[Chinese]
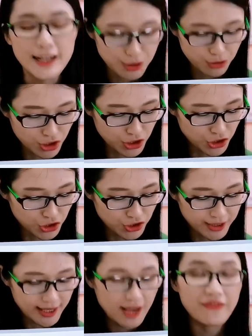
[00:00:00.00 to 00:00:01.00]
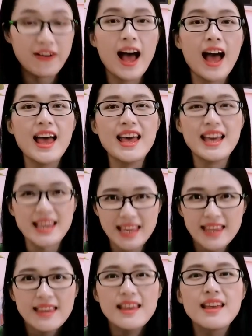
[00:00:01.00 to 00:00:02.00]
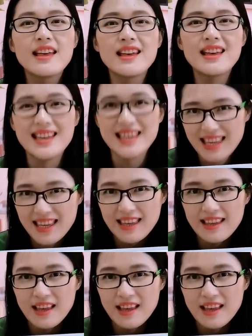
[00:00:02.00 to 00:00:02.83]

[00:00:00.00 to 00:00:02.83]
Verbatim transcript: 就是直接发 i i。